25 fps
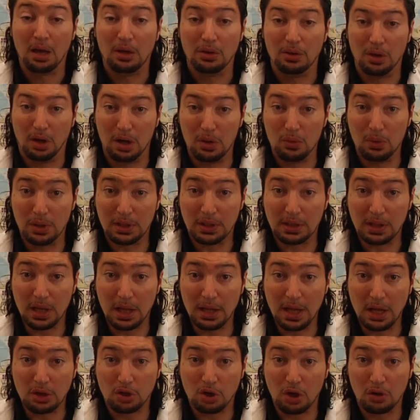Dans les
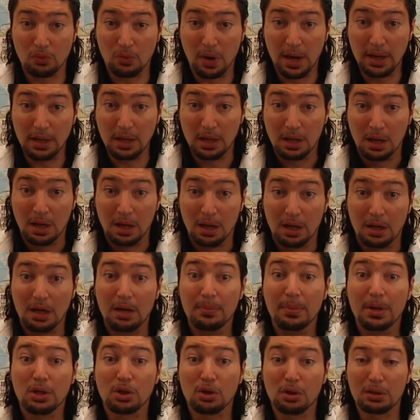westerns à John Wayne, les
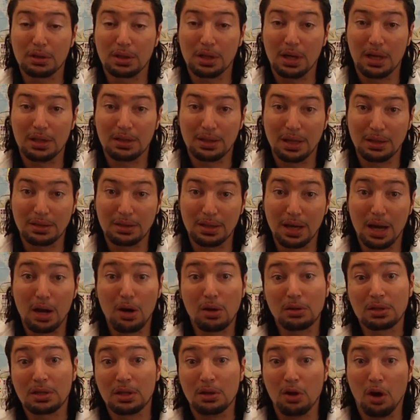méchants c'est les Indiens,
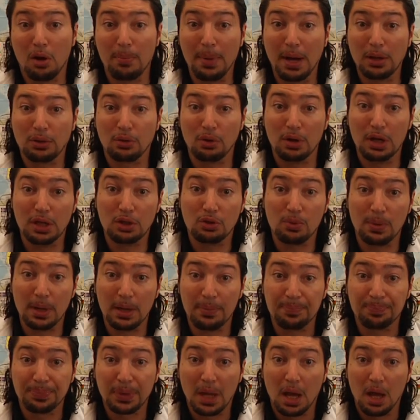alors c'est normal de les
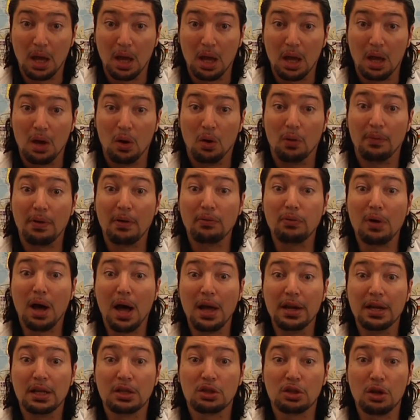tuer. On va voir
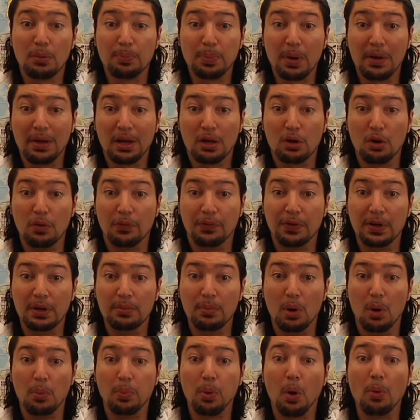un exemple avec le
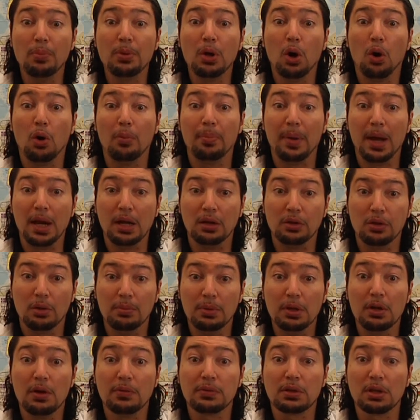film Premier Rebelle de
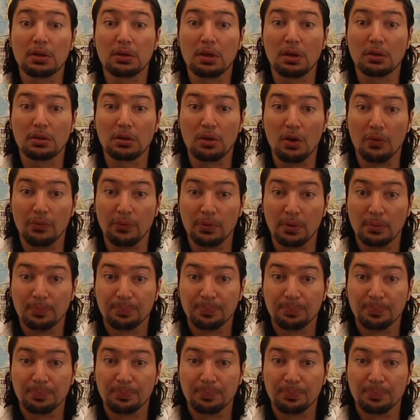1939.